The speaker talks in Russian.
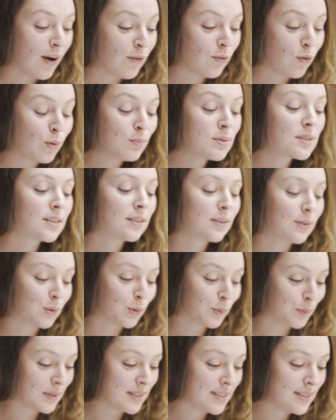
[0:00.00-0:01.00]
В Омской
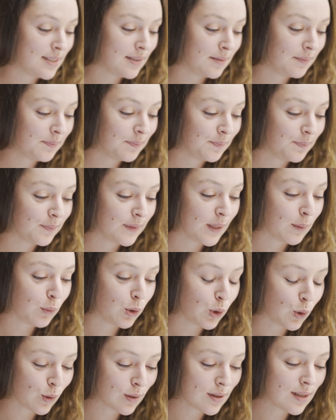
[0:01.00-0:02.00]
области
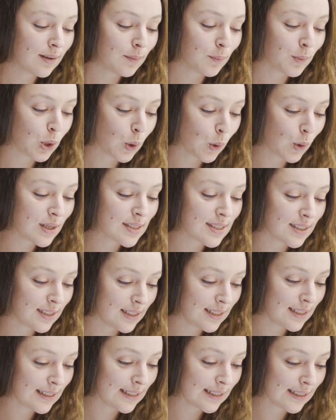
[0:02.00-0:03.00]
много, много
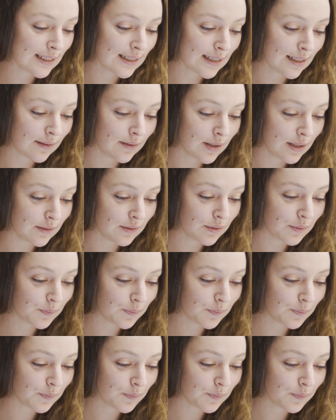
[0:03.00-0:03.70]
строительных котлованов.